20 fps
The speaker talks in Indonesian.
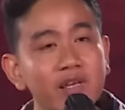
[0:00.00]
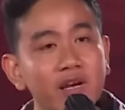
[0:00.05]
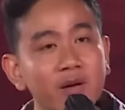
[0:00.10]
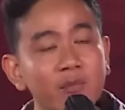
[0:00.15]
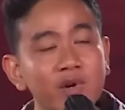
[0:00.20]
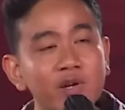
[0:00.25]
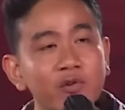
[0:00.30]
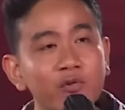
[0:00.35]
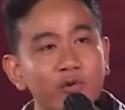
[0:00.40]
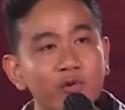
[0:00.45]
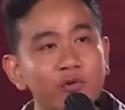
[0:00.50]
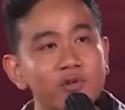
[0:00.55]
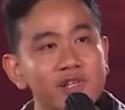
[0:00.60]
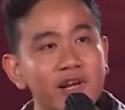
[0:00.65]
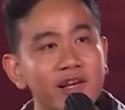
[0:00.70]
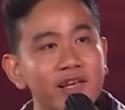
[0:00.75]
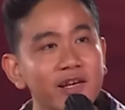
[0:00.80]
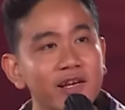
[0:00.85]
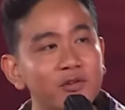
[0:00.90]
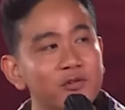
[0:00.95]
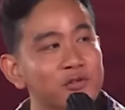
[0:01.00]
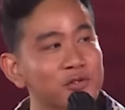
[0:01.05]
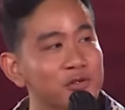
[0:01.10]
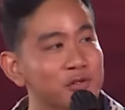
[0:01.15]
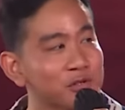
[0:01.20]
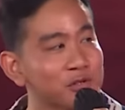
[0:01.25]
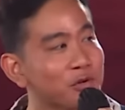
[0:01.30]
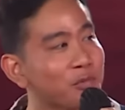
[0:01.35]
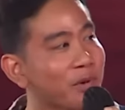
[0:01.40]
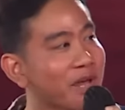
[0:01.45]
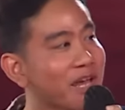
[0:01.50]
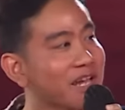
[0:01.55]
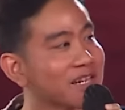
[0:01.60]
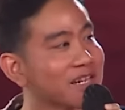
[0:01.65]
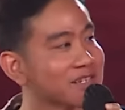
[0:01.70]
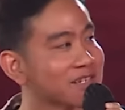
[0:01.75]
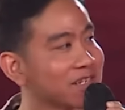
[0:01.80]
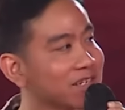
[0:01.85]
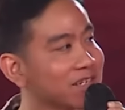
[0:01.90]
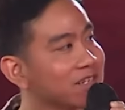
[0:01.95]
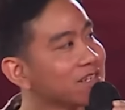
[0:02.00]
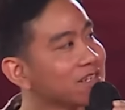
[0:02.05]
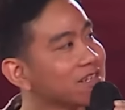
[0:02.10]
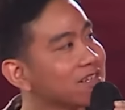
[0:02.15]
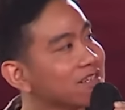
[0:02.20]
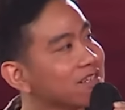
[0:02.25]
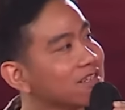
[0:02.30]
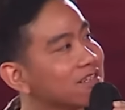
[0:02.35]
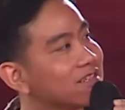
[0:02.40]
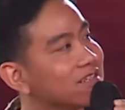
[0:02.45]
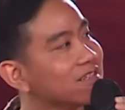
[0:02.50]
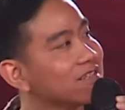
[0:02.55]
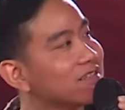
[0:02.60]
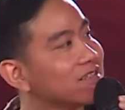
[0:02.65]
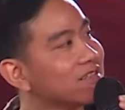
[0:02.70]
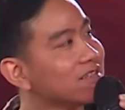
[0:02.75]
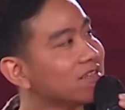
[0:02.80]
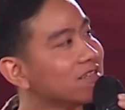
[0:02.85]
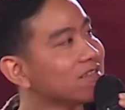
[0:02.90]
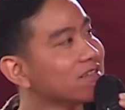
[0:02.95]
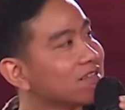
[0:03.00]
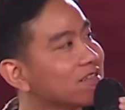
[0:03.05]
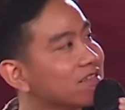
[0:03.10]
Ia butuh lima tahun lagi atau berusia 40